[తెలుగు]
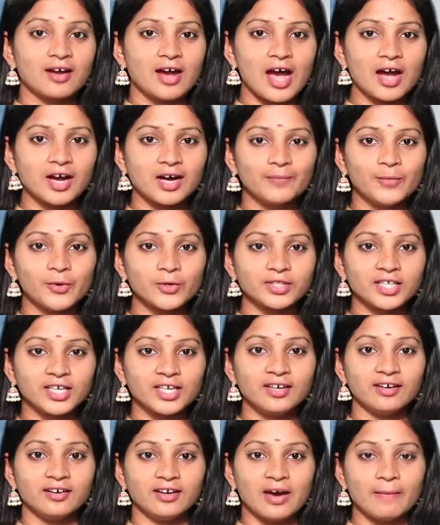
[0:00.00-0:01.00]

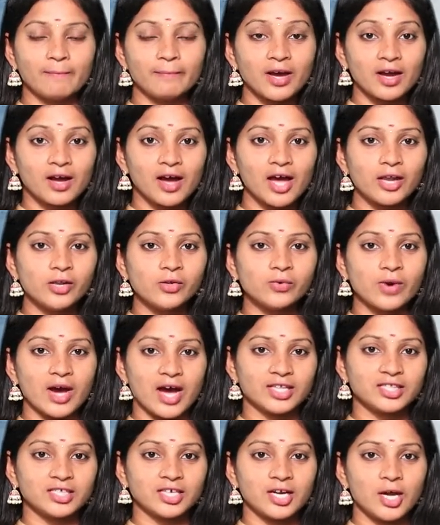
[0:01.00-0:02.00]
కాకపోతే నమ్మకాలు
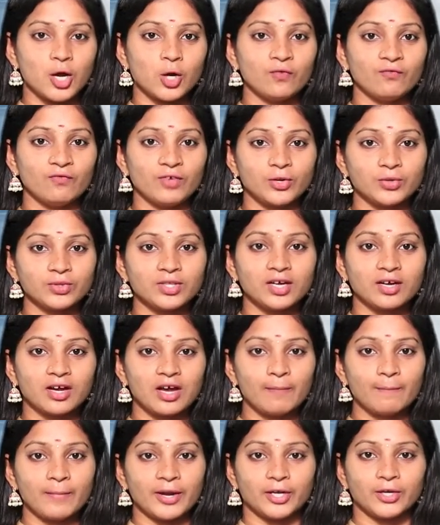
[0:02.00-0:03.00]
ఆచారాలు
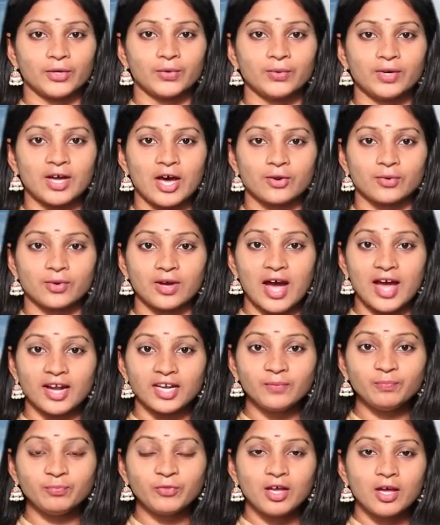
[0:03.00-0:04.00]
విరుద్ధంగా పెట్టుకున్నారు
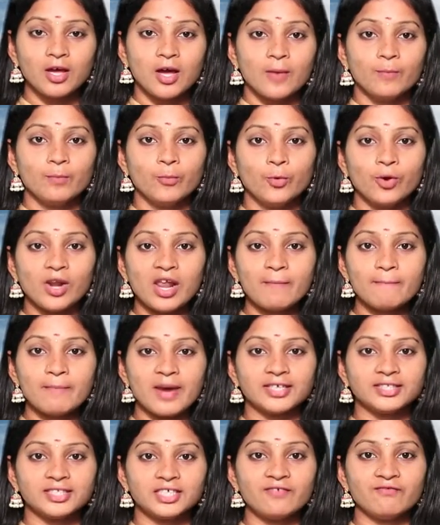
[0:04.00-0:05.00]
కానీ మూలం
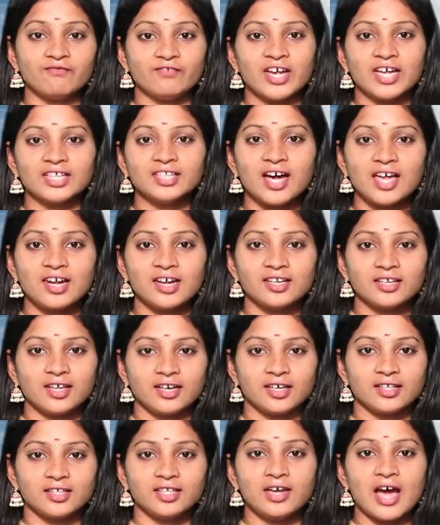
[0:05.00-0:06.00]
మాత్రం
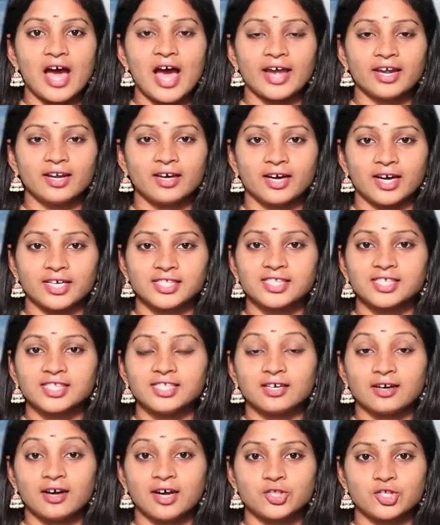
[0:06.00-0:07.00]
వేదాలేననేది ఆయన
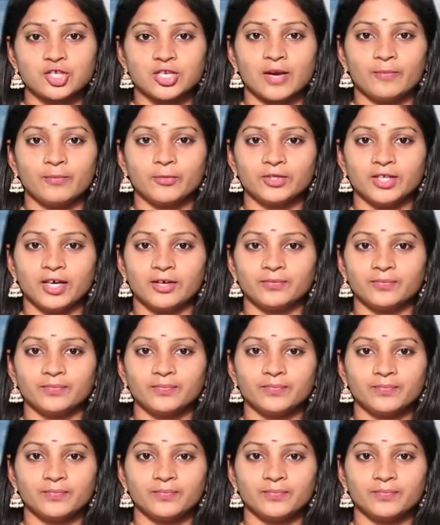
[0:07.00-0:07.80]
ఖచ్చితంగా నమ్ముతారు